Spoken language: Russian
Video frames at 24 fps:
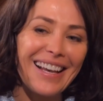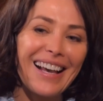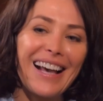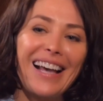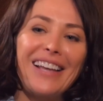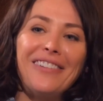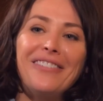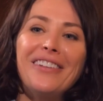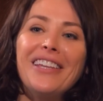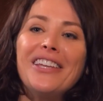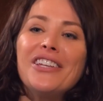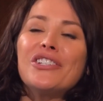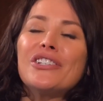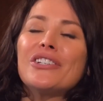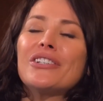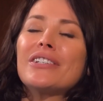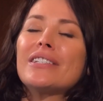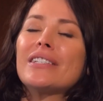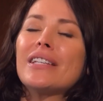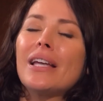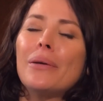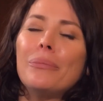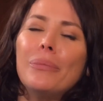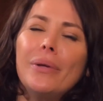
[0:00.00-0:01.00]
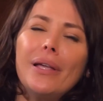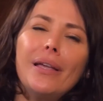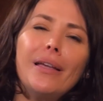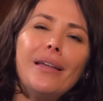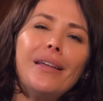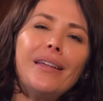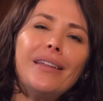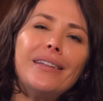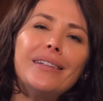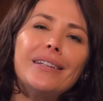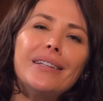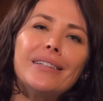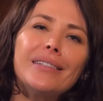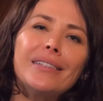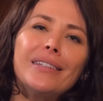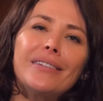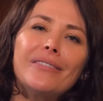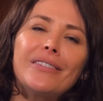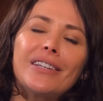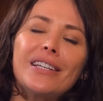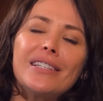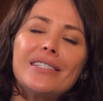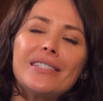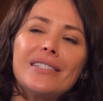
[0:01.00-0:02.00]
А вечер
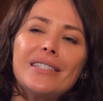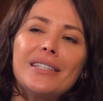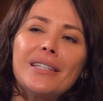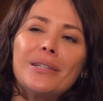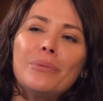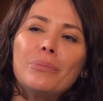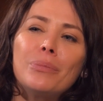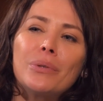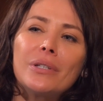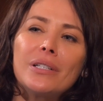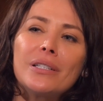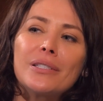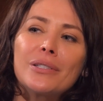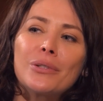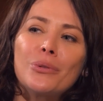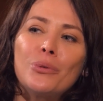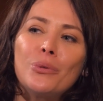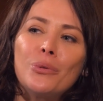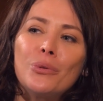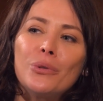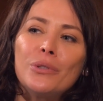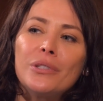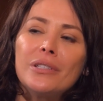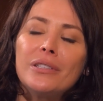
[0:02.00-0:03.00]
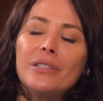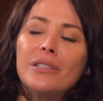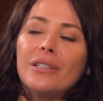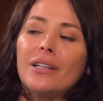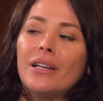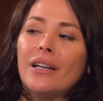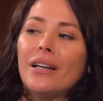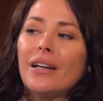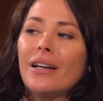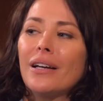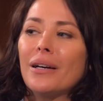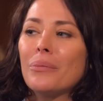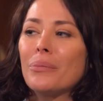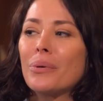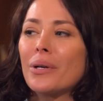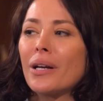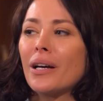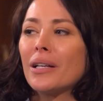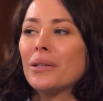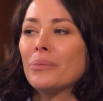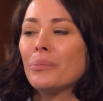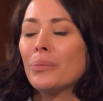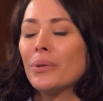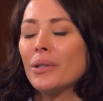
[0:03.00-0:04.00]
замедленный в России происходит.
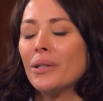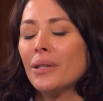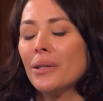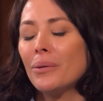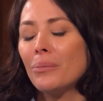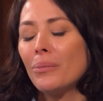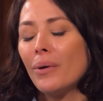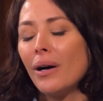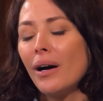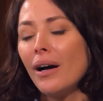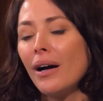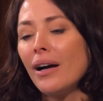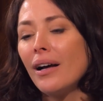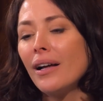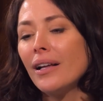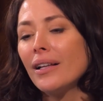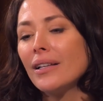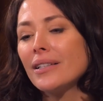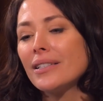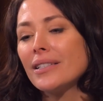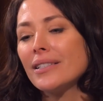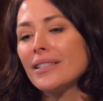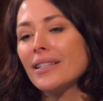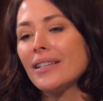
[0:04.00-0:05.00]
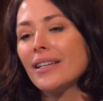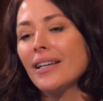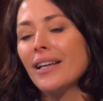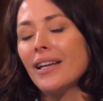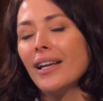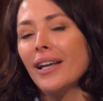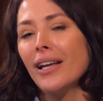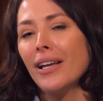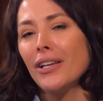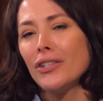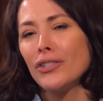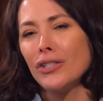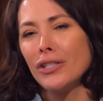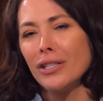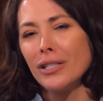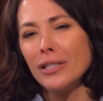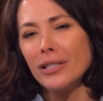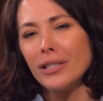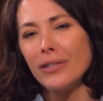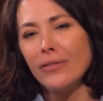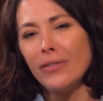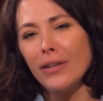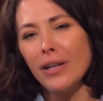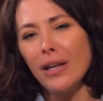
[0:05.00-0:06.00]
Брат поднимается,
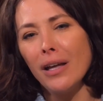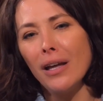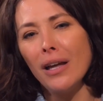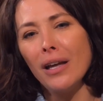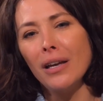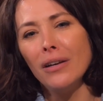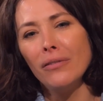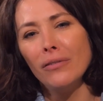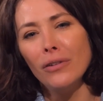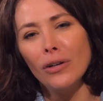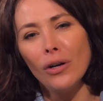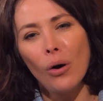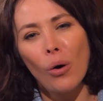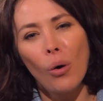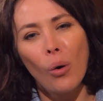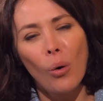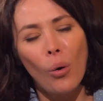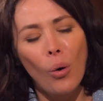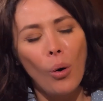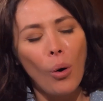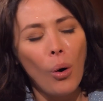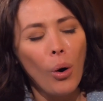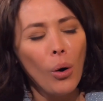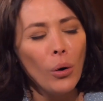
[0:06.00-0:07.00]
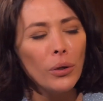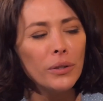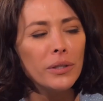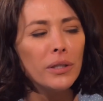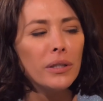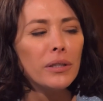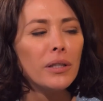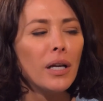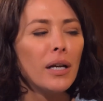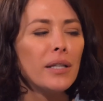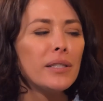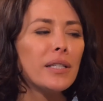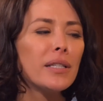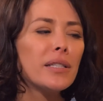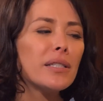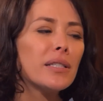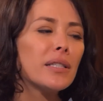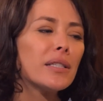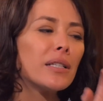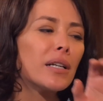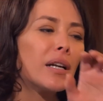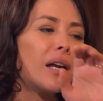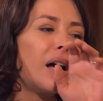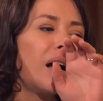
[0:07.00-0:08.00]
через дверь выходит, а
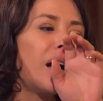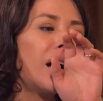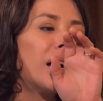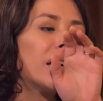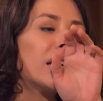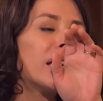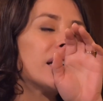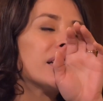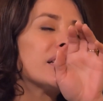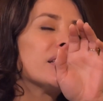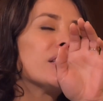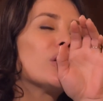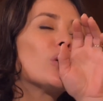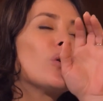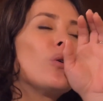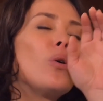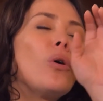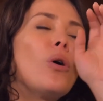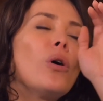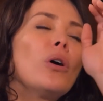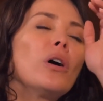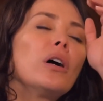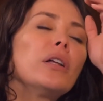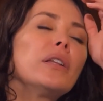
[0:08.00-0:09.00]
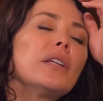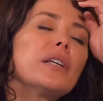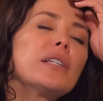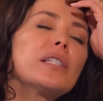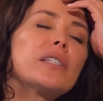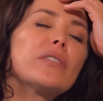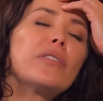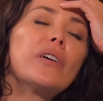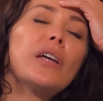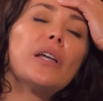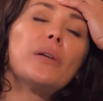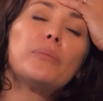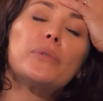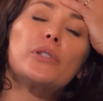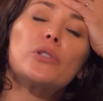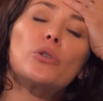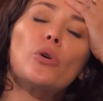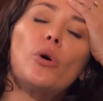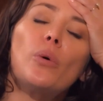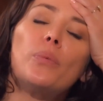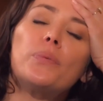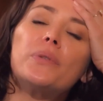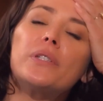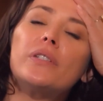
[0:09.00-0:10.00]
сестра растрогана своим
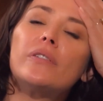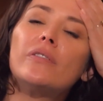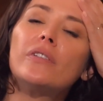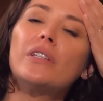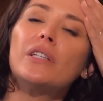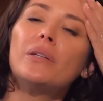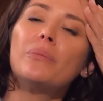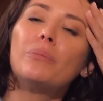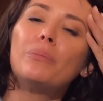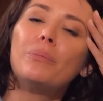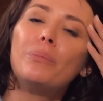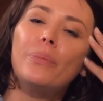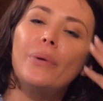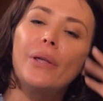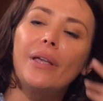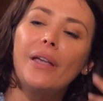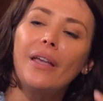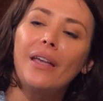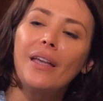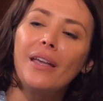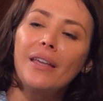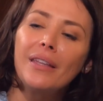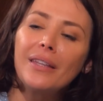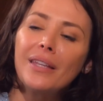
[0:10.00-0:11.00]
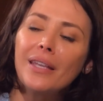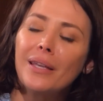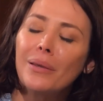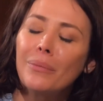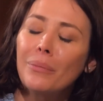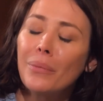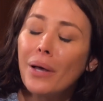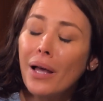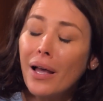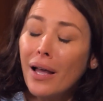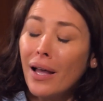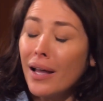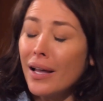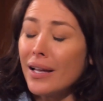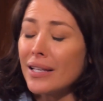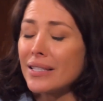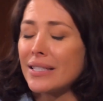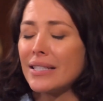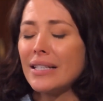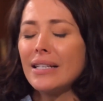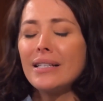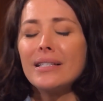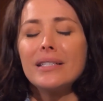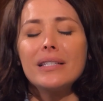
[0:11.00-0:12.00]
собственным пением.
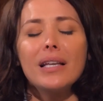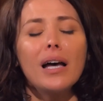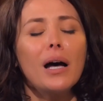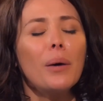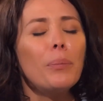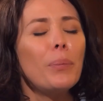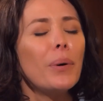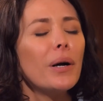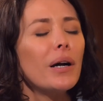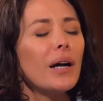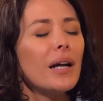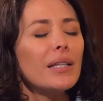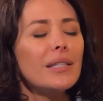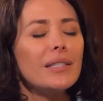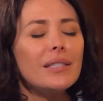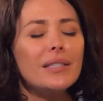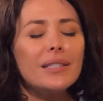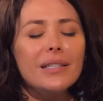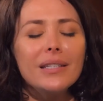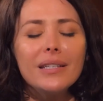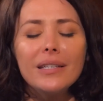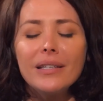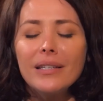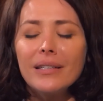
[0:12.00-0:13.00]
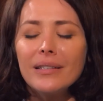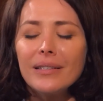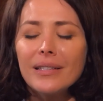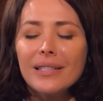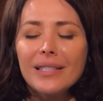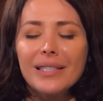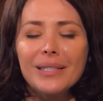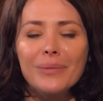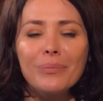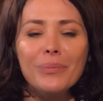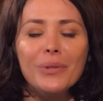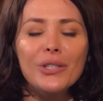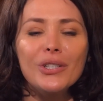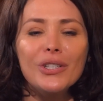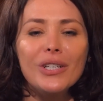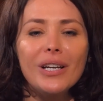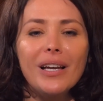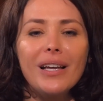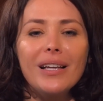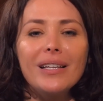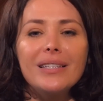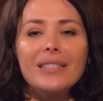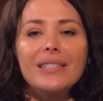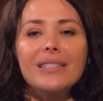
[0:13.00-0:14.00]
Слеза покатилась,
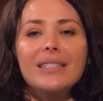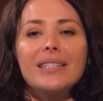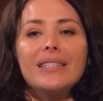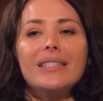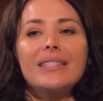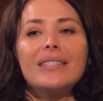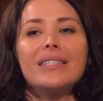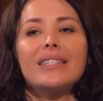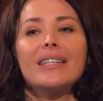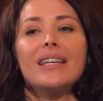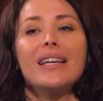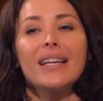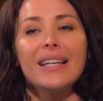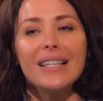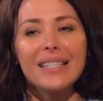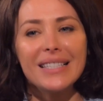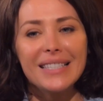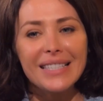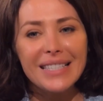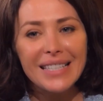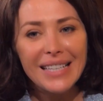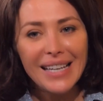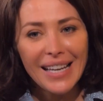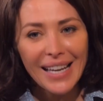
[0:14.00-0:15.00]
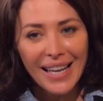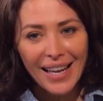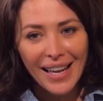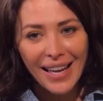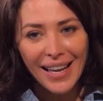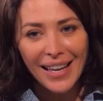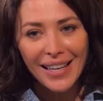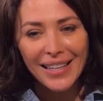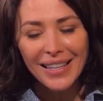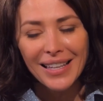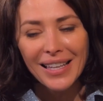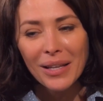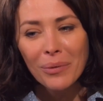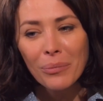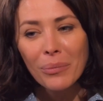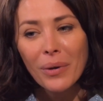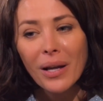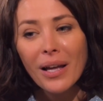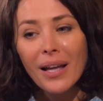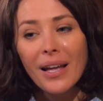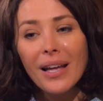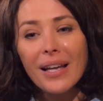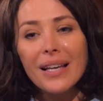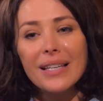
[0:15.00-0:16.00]
мешается с
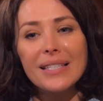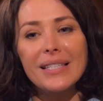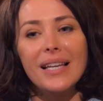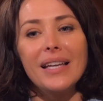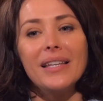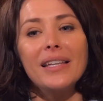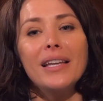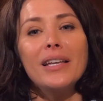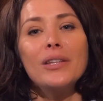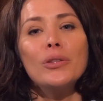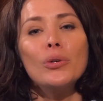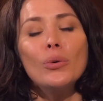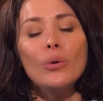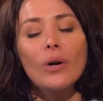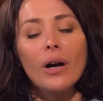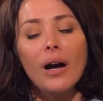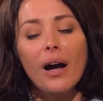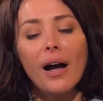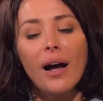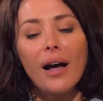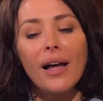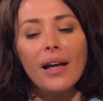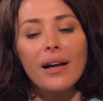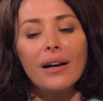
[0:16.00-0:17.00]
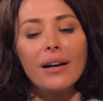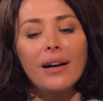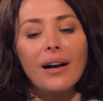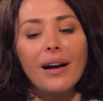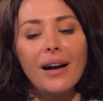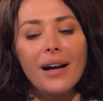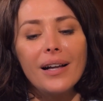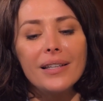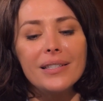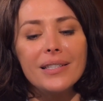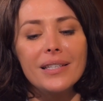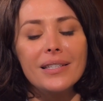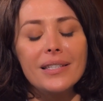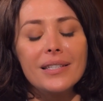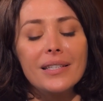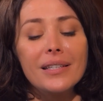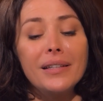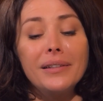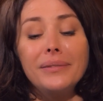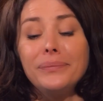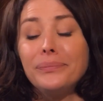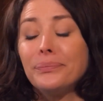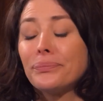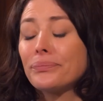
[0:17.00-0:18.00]
зрением, за ней другая
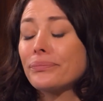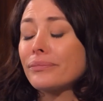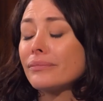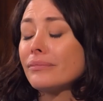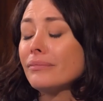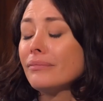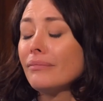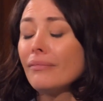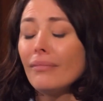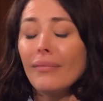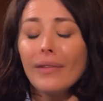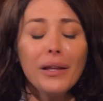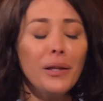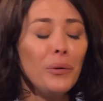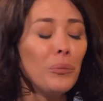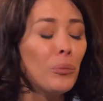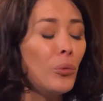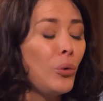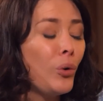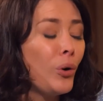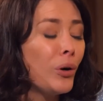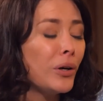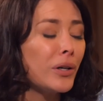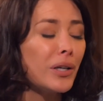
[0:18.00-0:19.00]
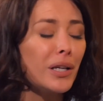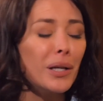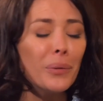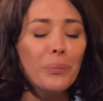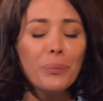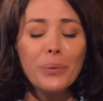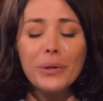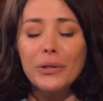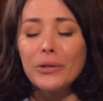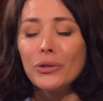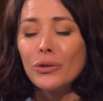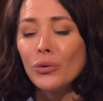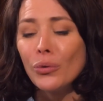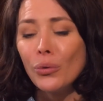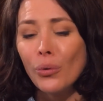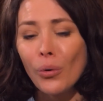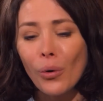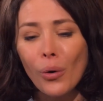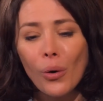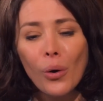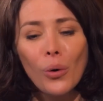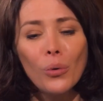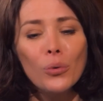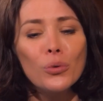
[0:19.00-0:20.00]
катится – и мокрое
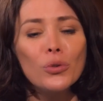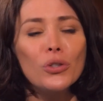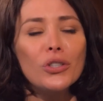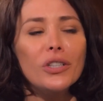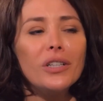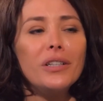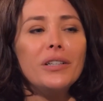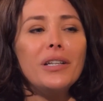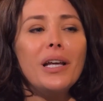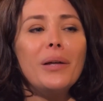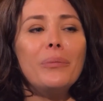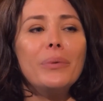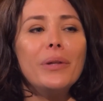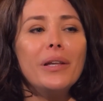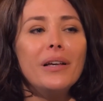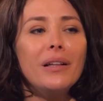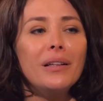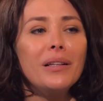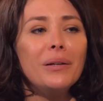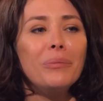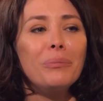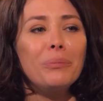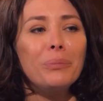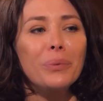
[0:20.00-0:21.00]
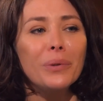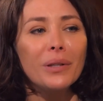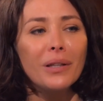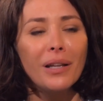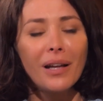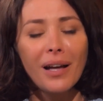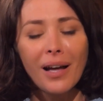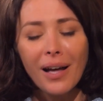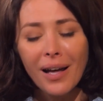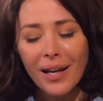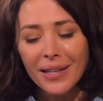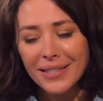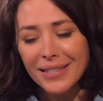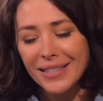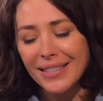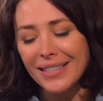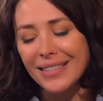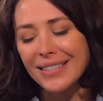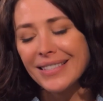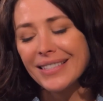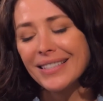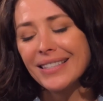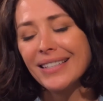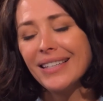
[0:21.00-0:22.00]
пятно уже на белом
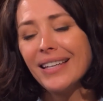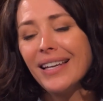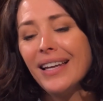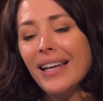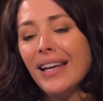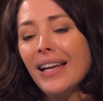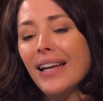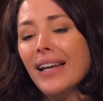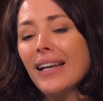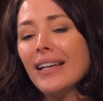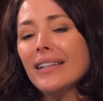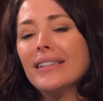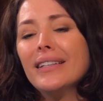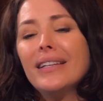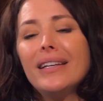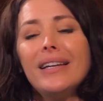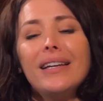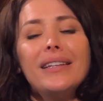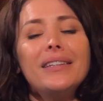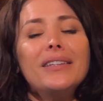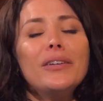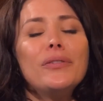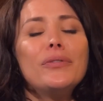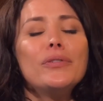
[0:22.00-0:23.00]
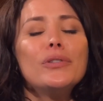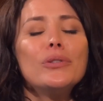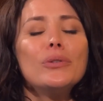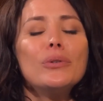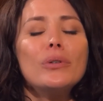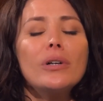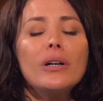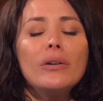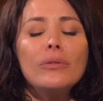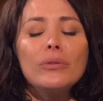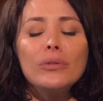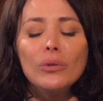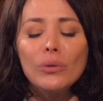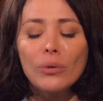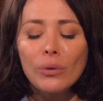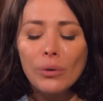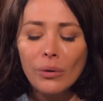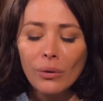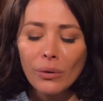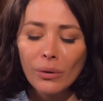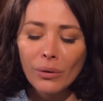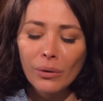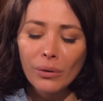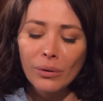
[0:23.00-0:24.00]
платьице. Да это все
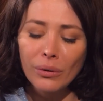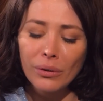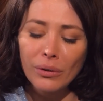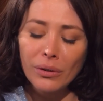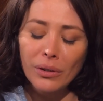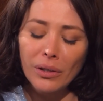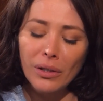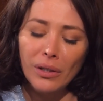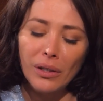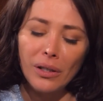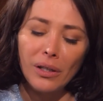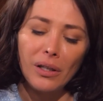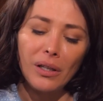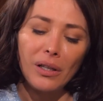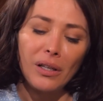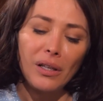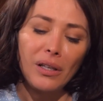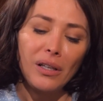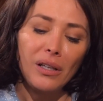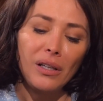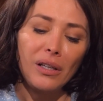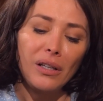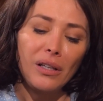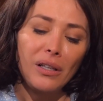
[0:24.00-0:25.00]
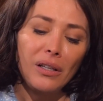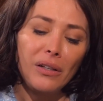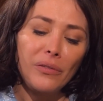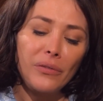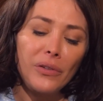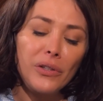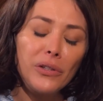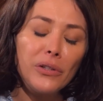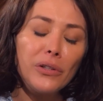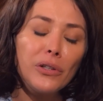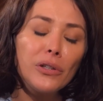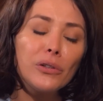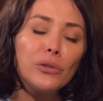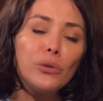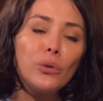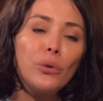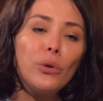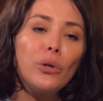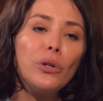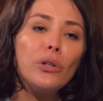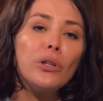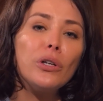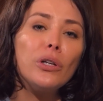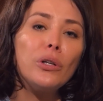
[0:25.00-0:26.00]
равно, ведь
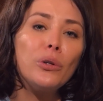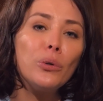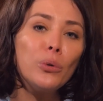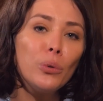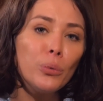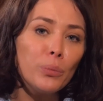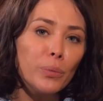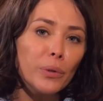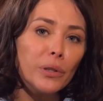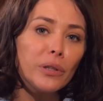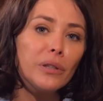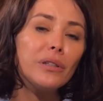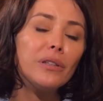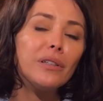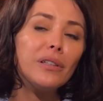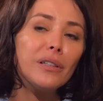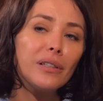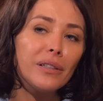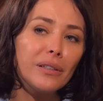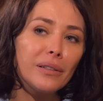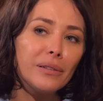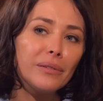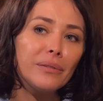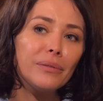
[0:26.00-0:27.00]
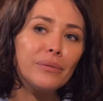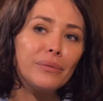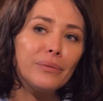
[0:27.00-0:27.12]
никто и не любит-то.